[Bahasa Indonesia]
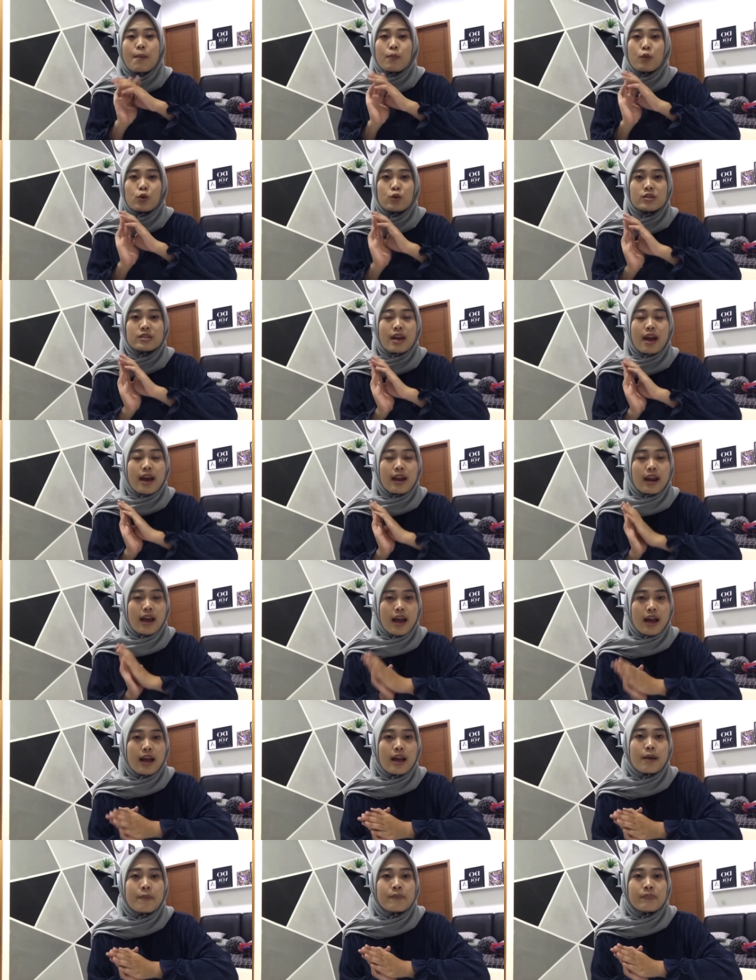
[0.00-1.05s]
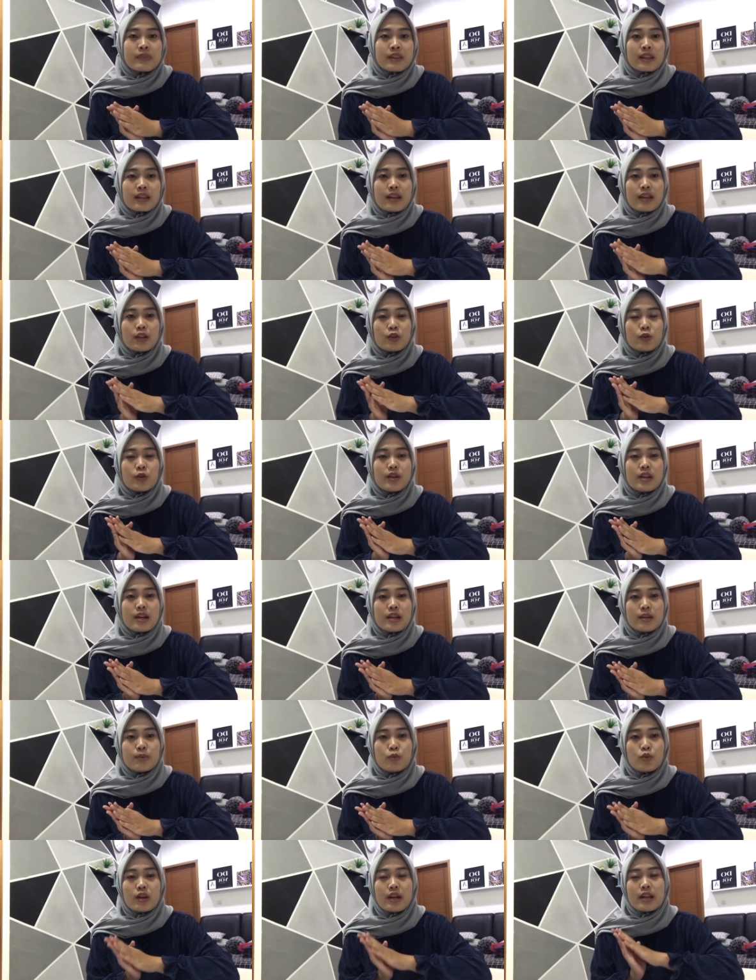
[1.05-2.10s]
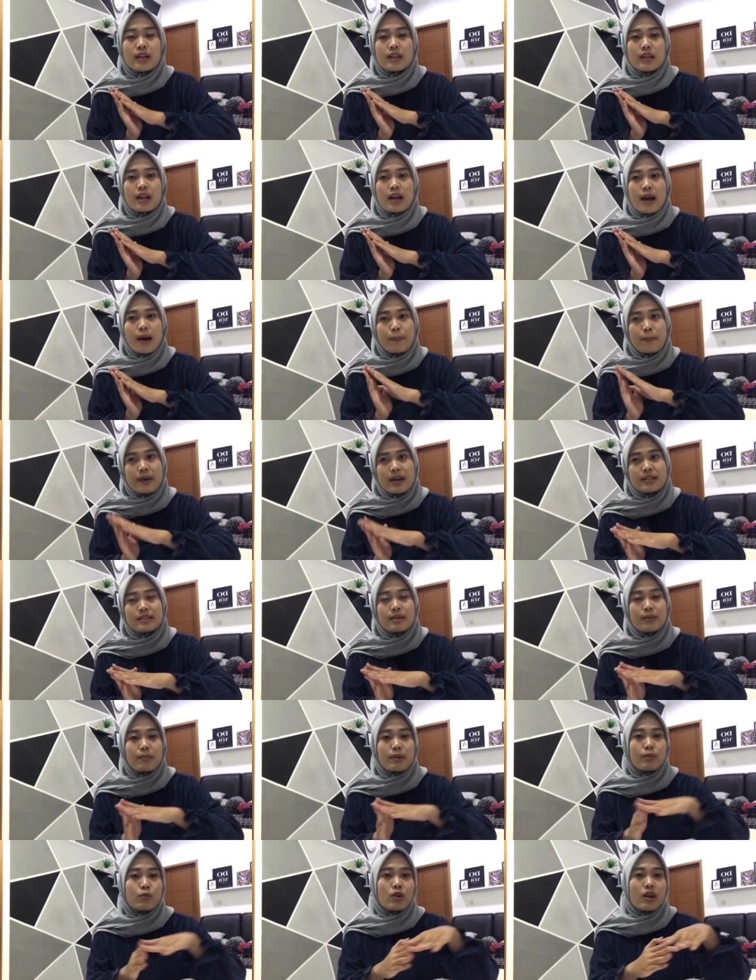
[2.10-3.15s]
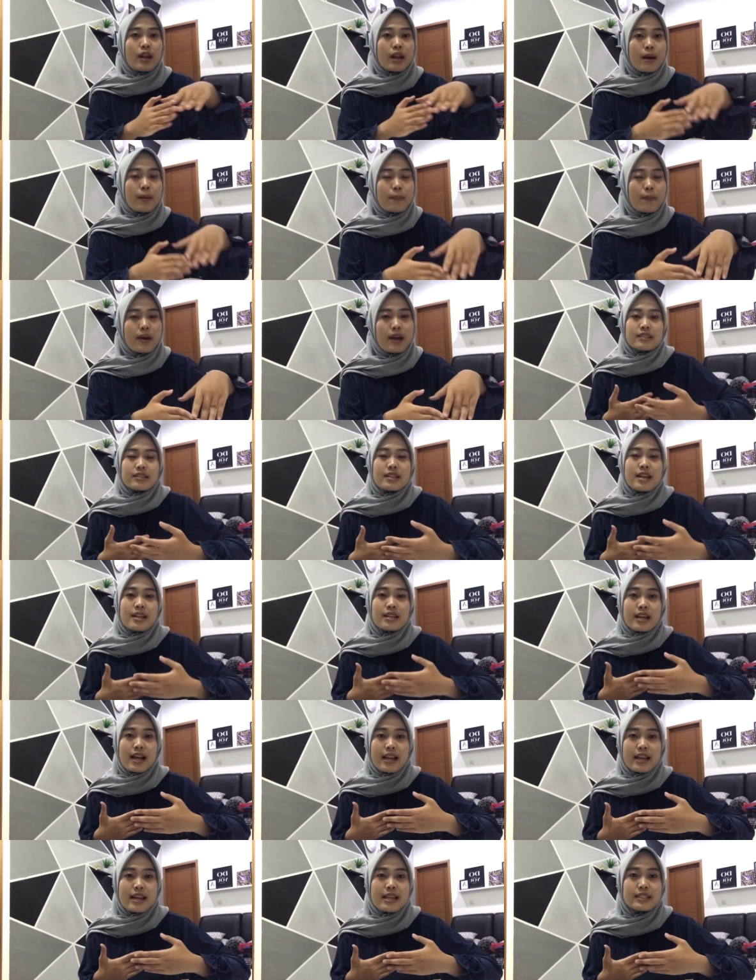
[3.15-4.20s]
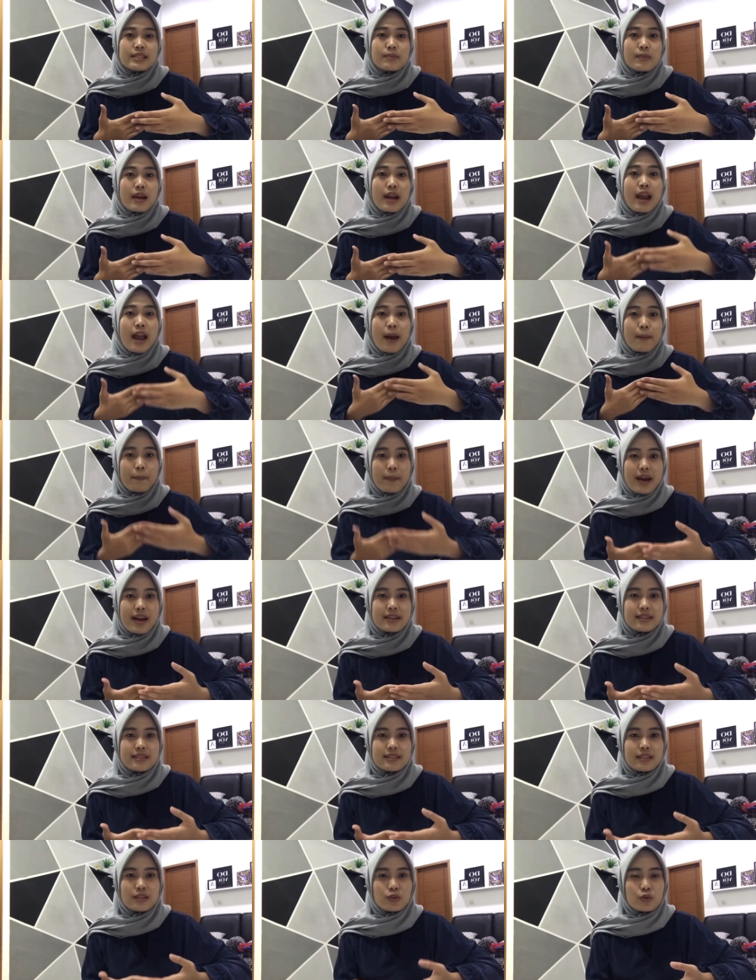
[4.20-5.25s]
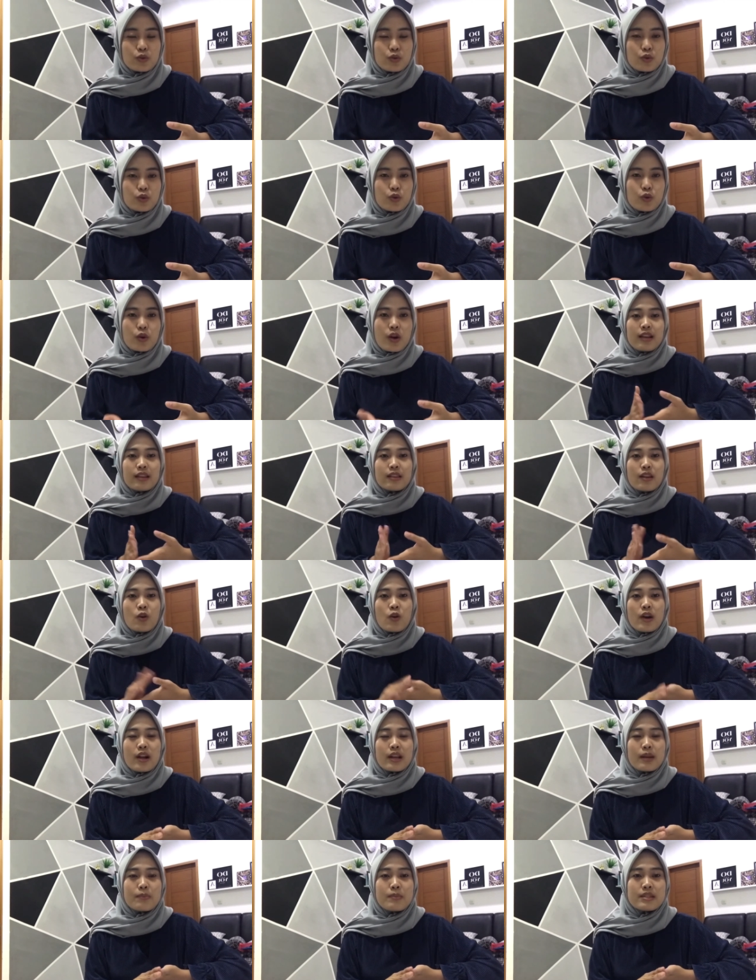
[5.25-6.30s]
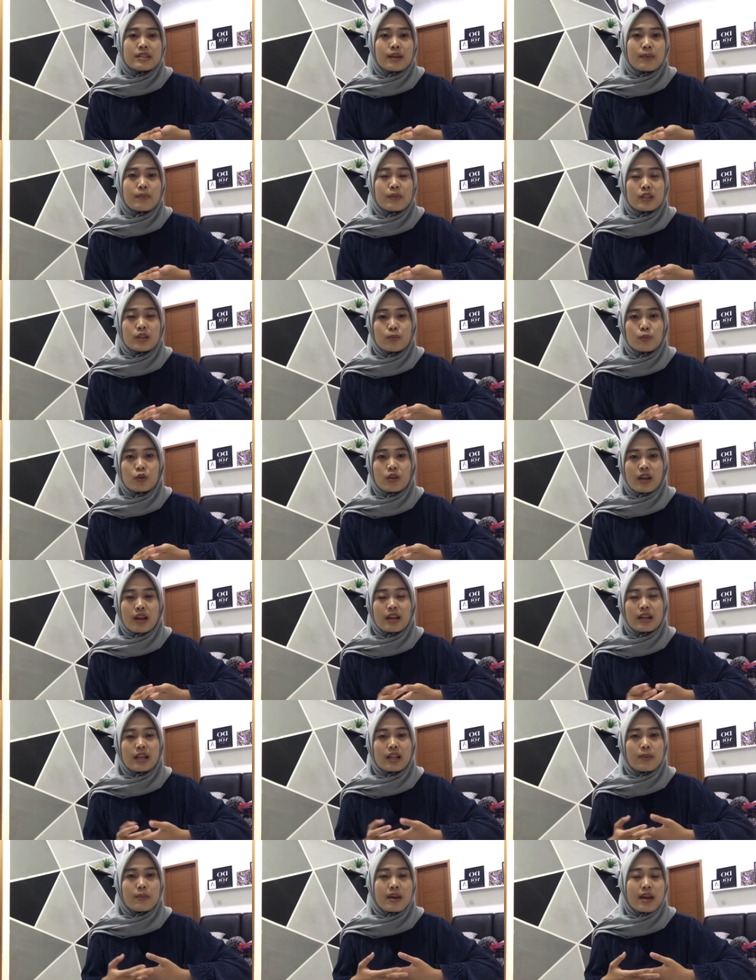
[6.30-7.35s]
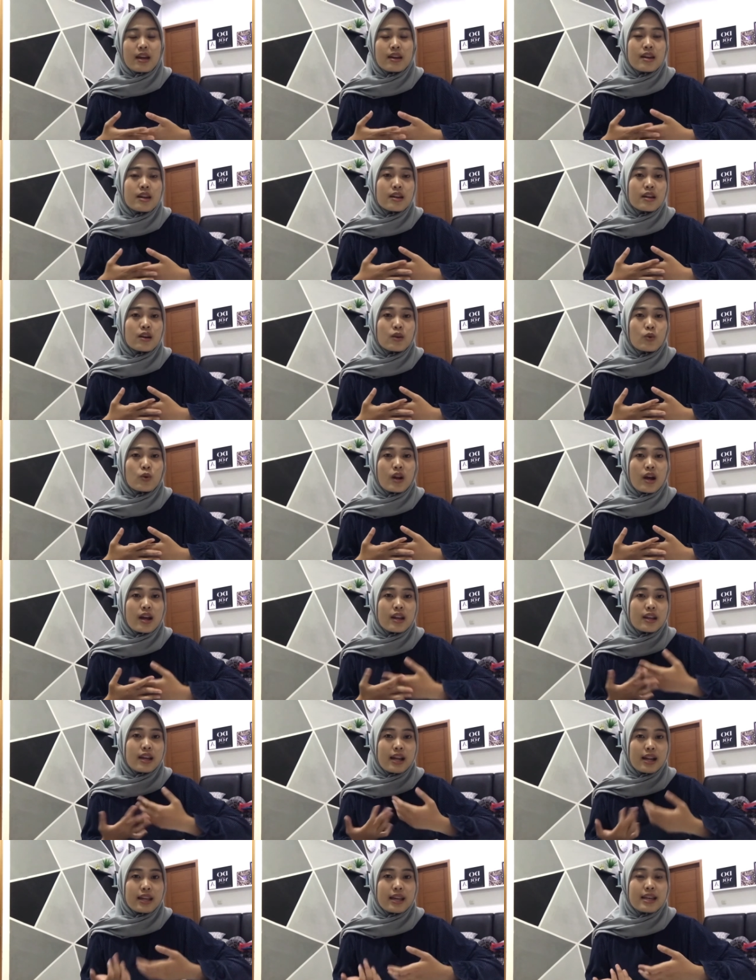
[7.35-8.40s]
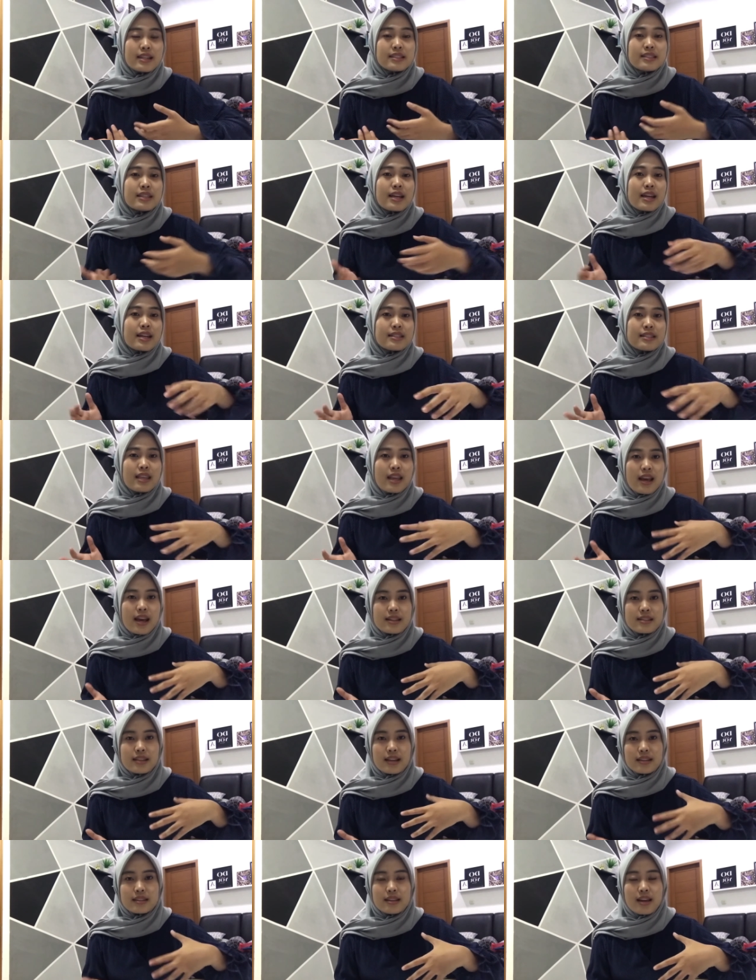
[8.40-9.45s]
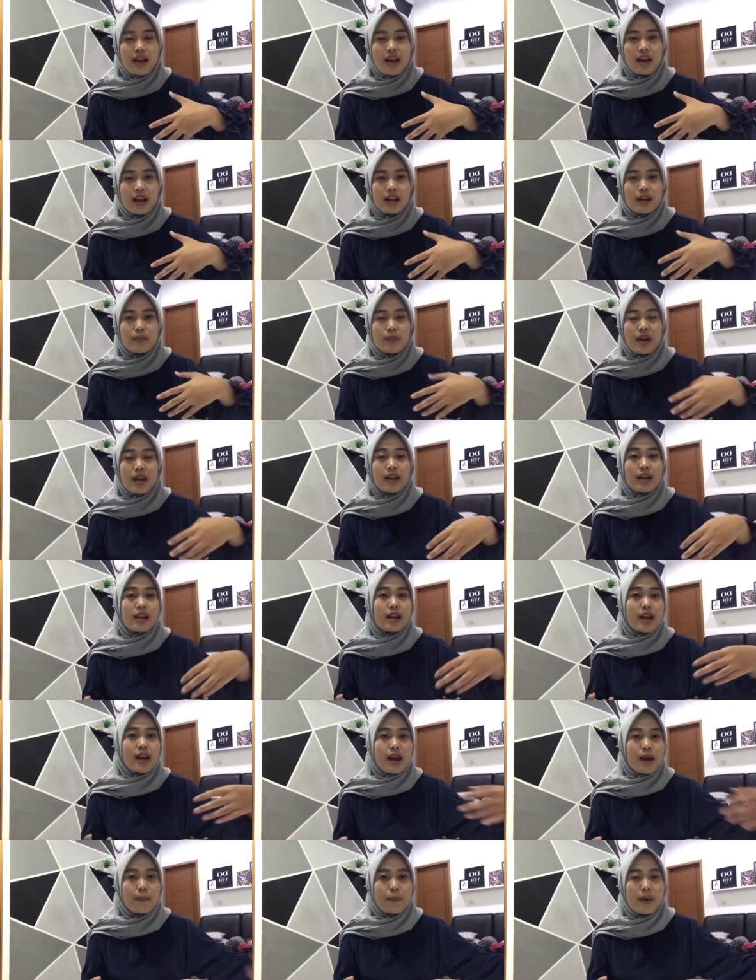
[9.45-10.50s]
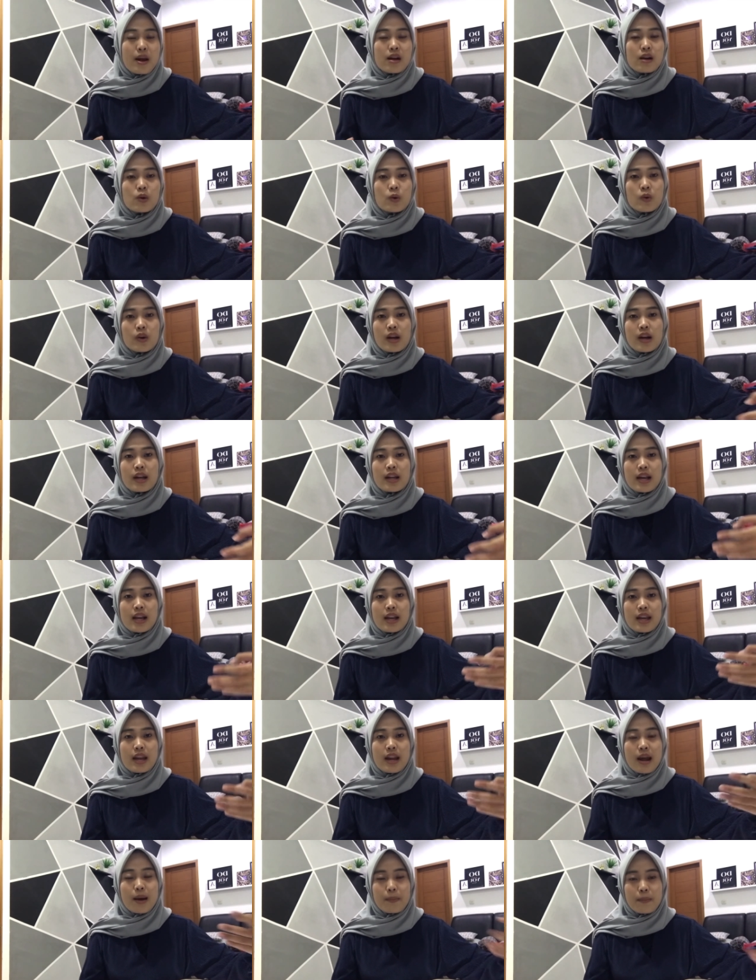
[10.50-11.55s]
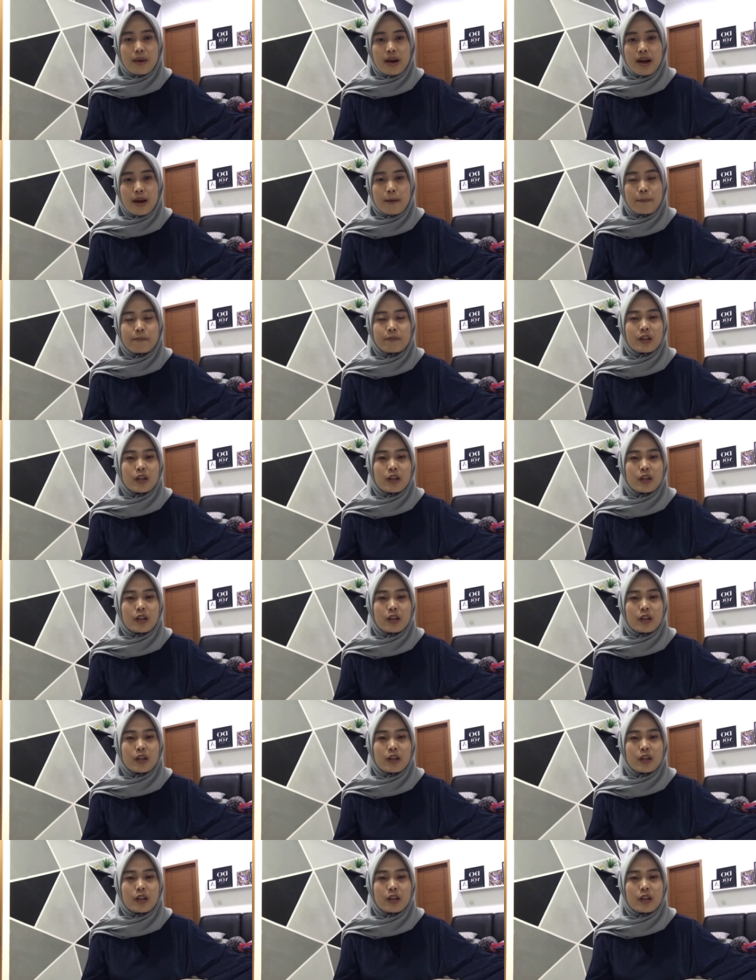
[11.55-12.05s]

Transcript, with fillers: perusahaan A itu dari bulan apa sampai bulan apa dan kalian sebagai apa di situ atau kalian bisa menyebutkan kelebihan dan kekurangan kalian secara singkat saja kelebihan kalian apa kekurangan kalian apa